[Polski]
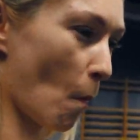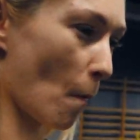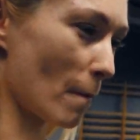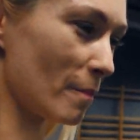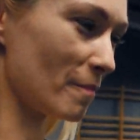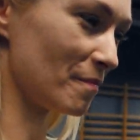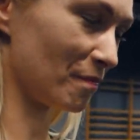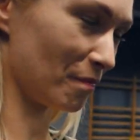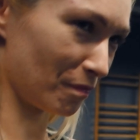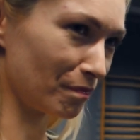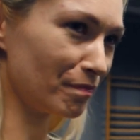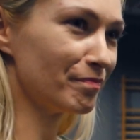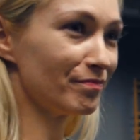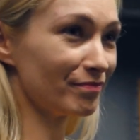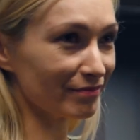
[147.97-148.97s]
prawda?
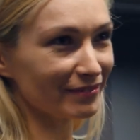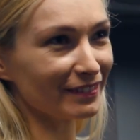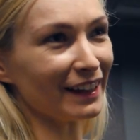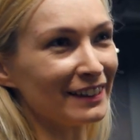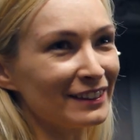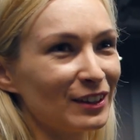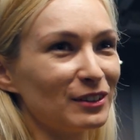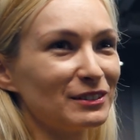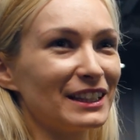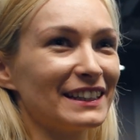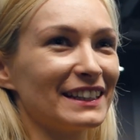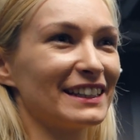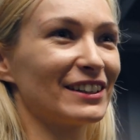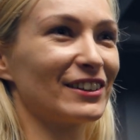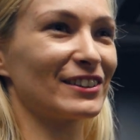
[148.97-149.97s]

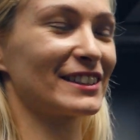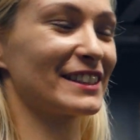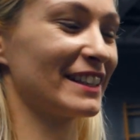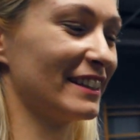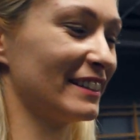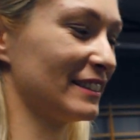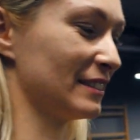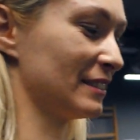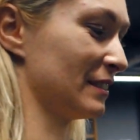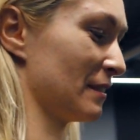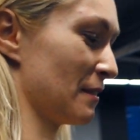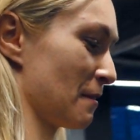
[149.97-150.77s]
To dawaj teraz to napraw.